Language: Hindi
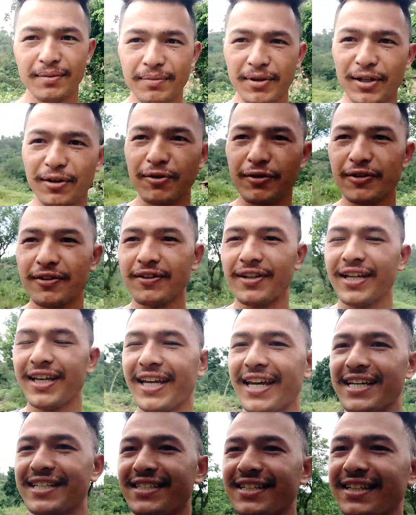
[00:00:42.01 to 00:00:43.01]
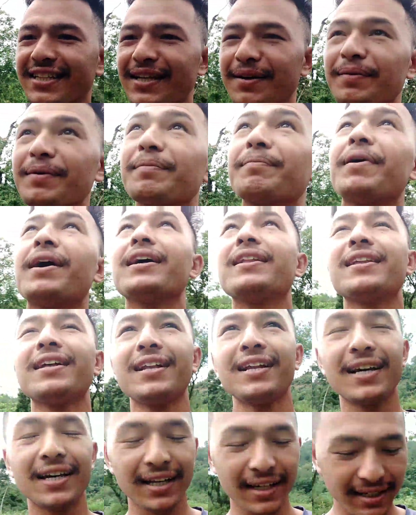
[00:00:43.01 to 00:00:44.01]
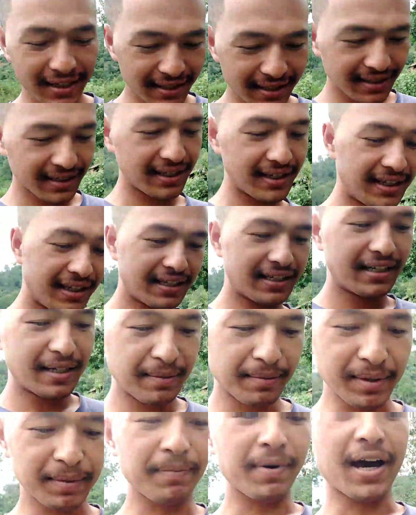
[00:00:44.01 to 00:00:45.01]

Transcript: बिल्कुल तो नहीं कह सकते अभी बादल है बट